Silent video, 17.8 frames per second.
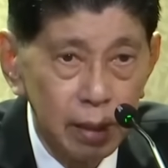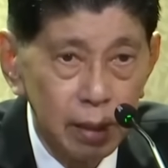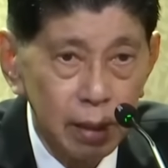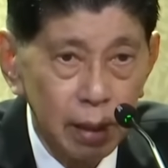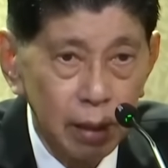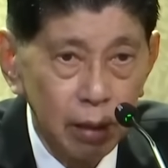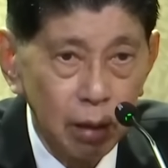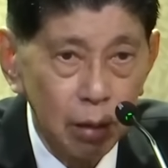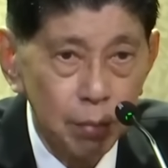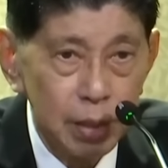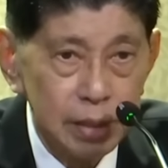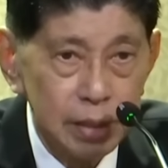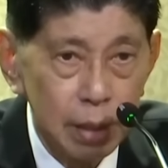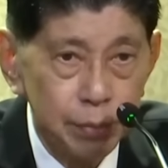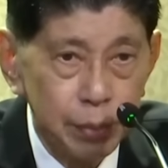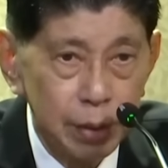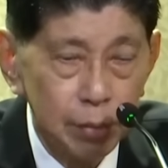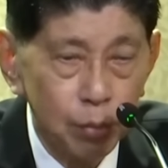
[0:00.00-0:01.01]
แล้วก็ไม่ใช่
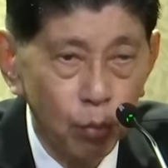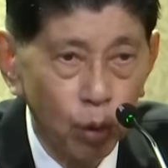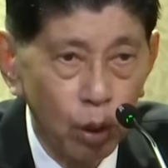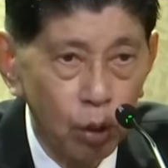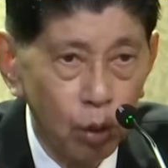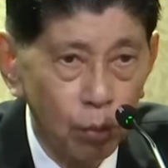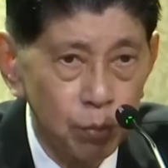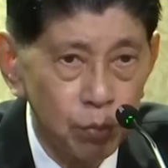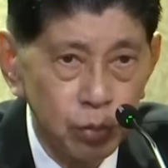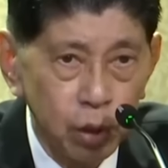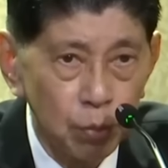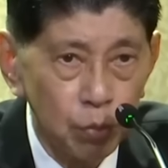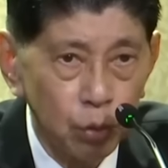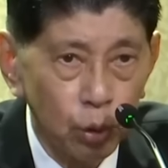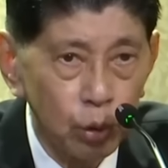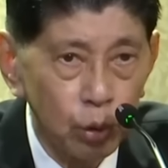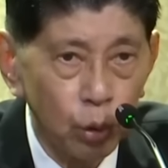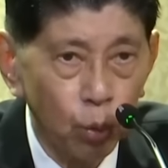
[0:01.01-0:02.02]
เป็นมวยล้มต้มค
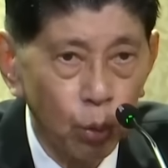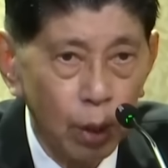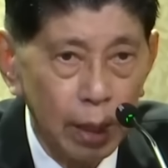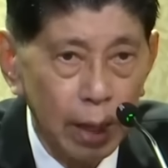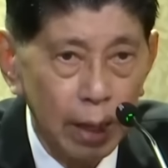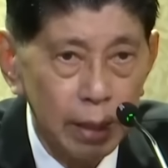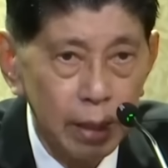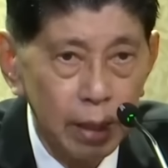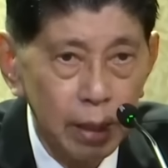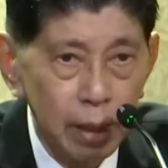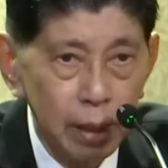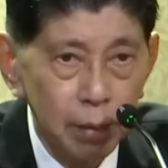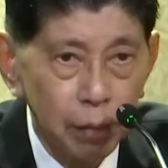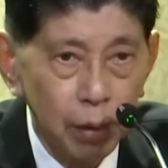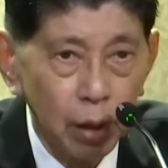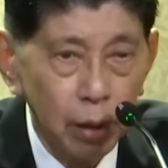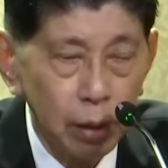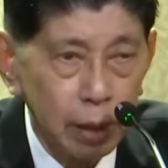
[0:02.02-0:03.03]
นดูอะไร เพ
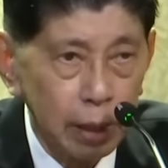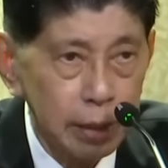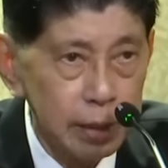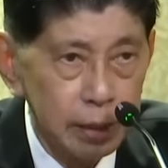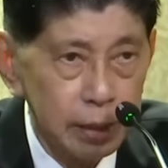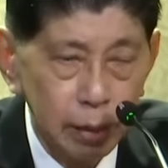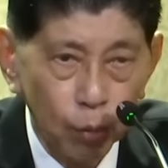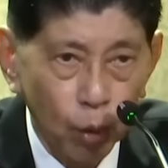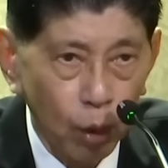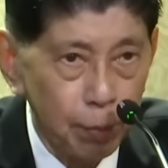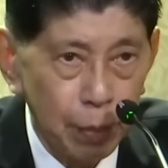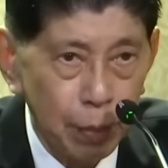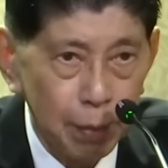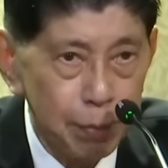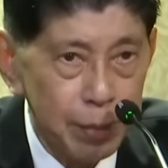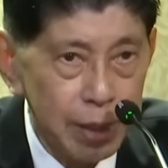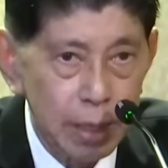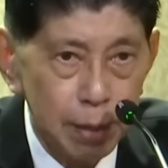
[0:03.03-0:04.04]
ราะคดีทั้งหมดมัน
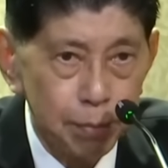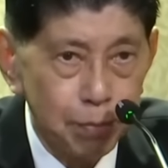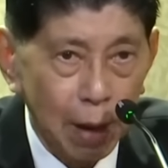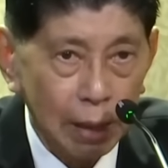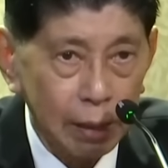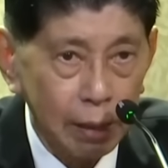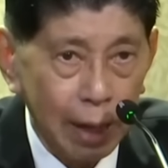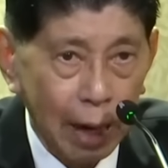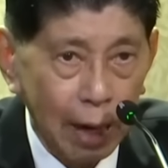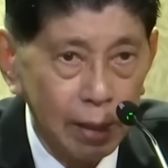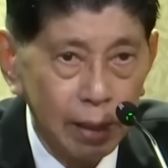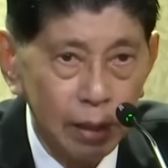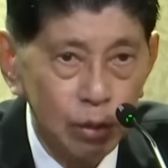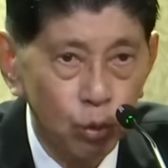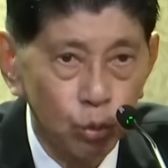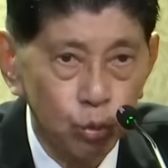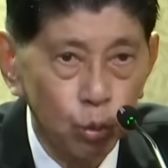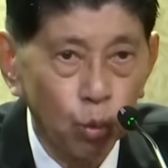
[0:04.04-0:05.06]
มีปักหลังกันอ
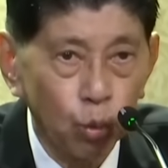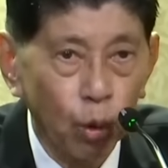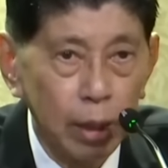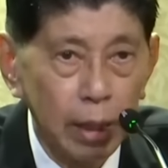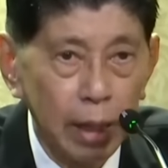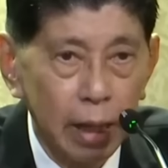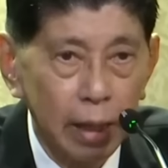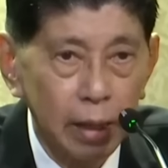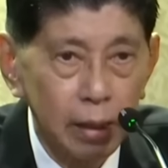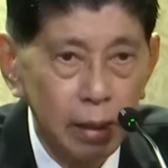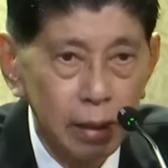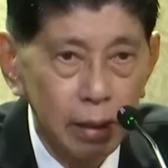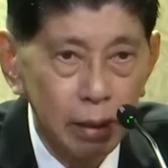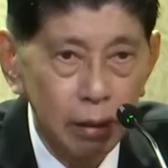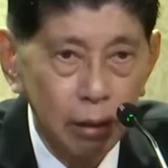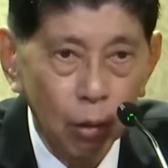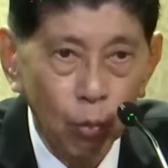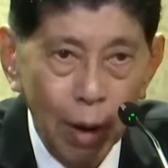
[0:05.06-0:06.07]
ยู่ทุกคนนะ
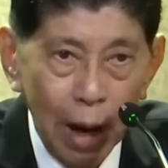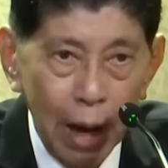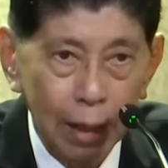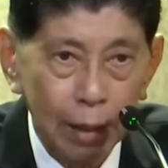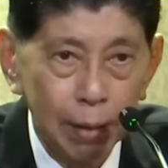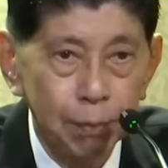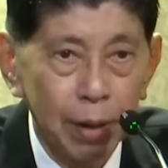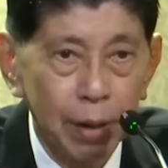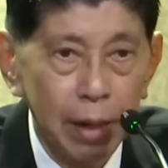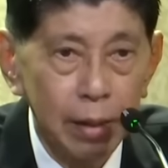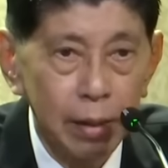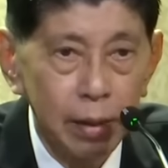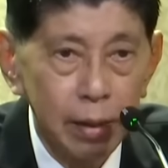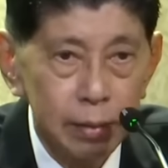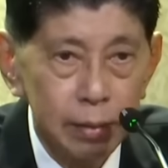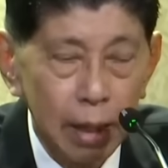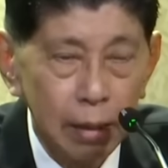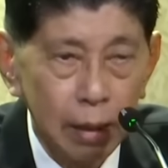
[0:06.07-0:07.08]
ก็ว่ากันไป
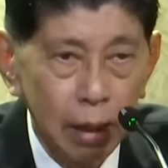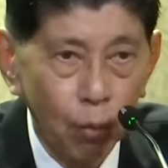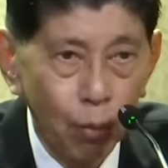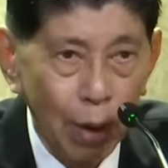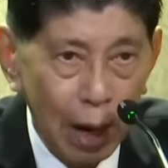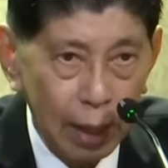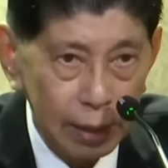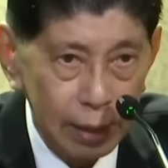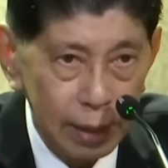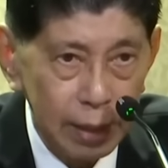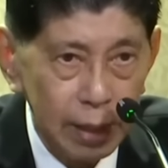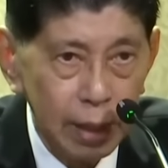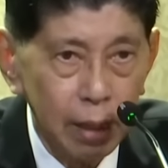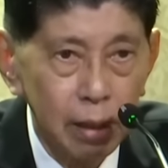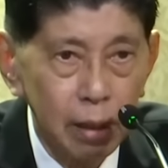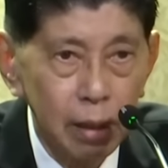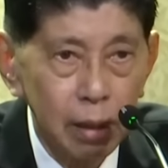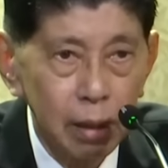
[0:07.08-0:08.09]
แต่ระหว่างนี้
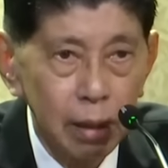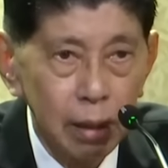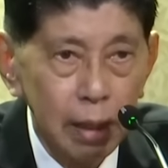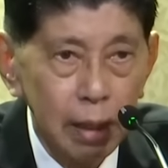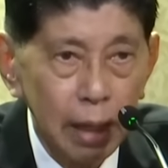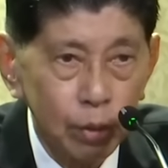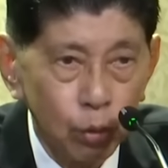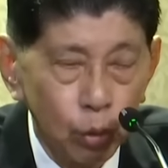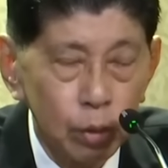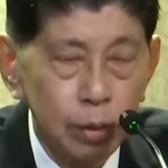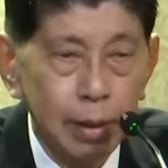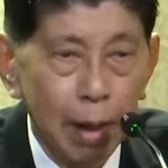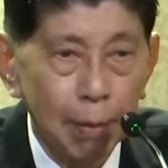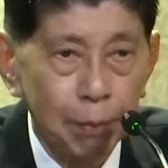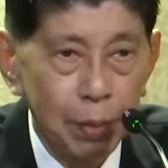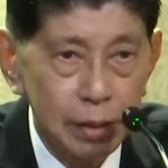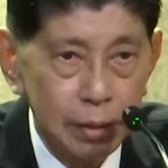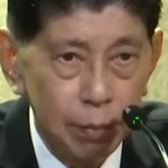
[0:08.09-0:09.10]
ให้คุณกลับ
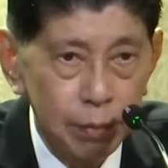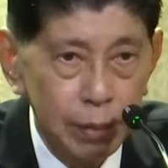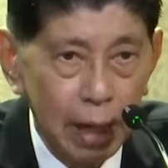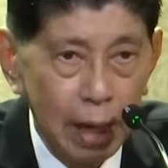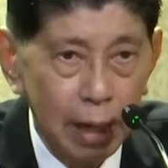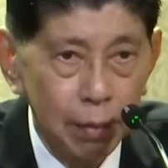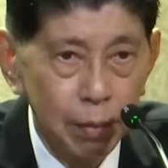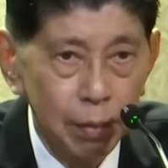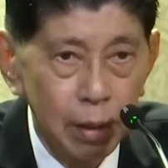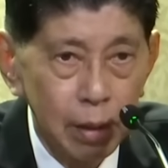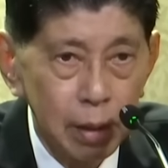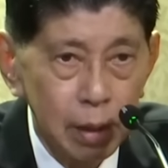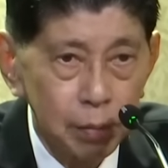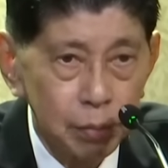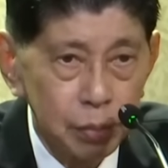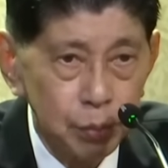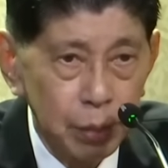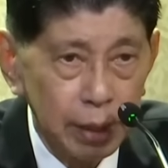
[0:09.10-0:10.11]
ไปทำงาน
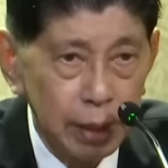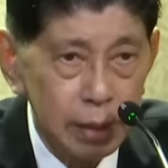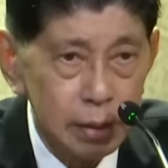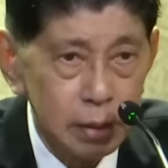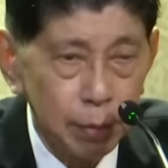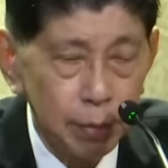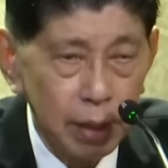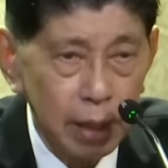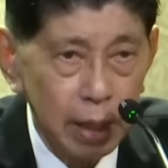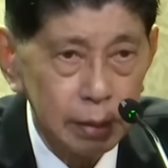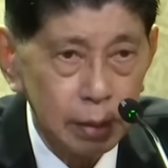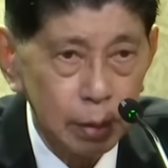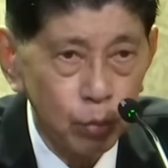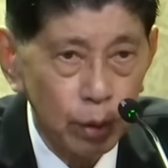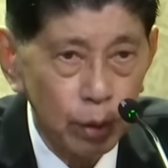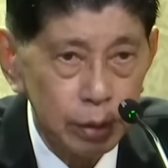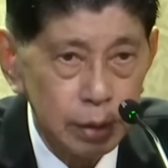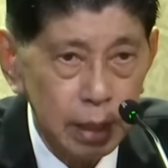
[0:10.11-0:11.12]
ไม่งั้นสำนักงานตำรว
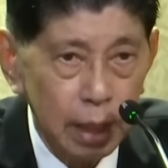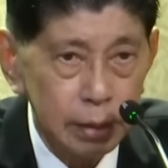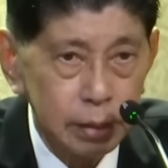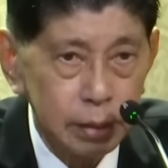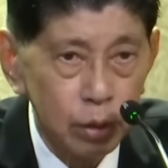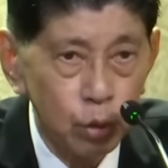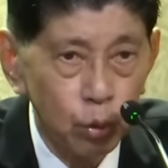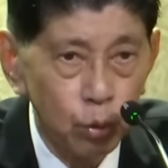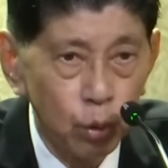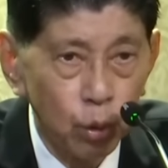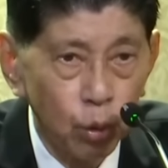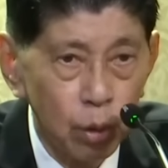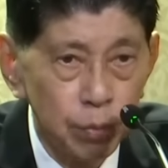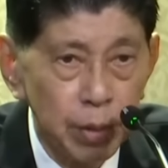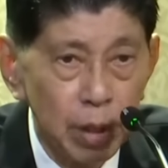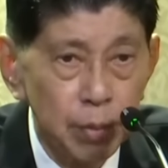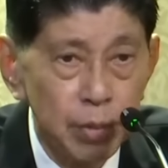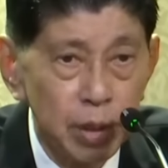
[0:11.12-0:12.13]
จแห่งชาติจะอยู่โดย
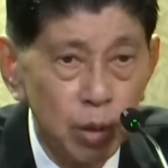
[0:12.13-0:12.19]
ไม่มี